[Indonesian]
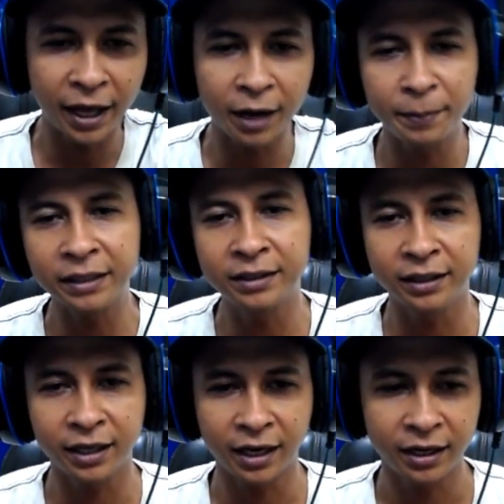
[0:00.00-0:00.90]
player PC
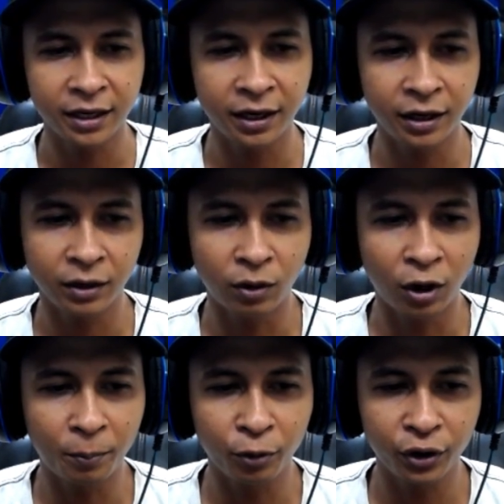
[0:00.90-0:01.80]
ya. Jadi
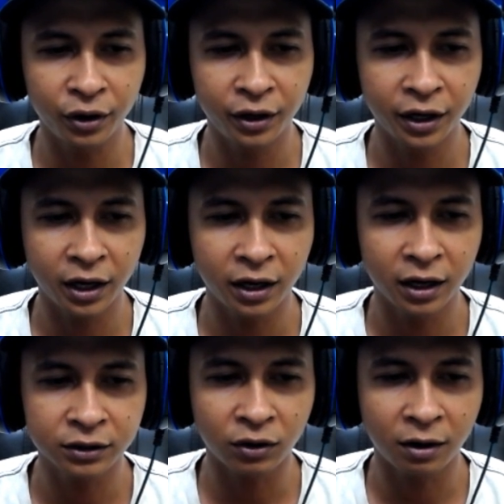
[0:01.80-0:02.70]
walaupun dia
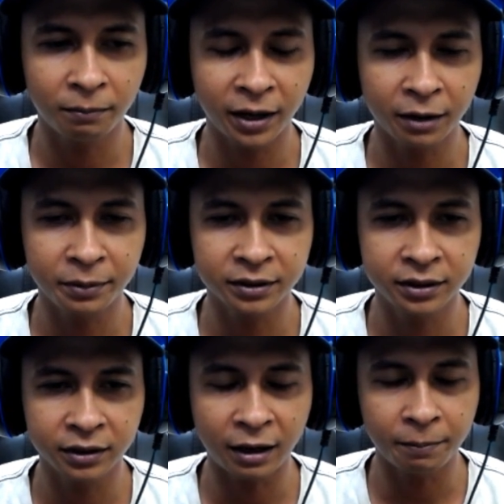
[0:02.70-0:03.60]
adalah seorang player
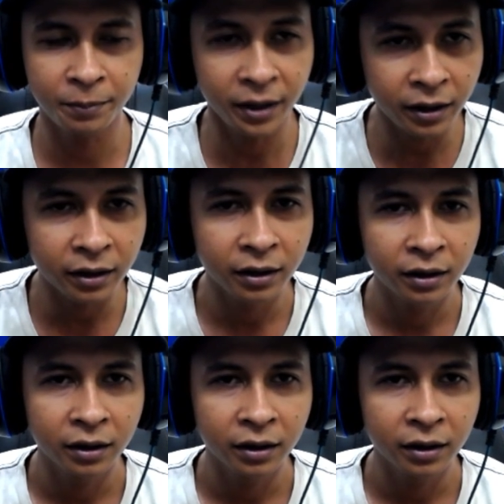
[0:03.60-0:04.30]
PC tapi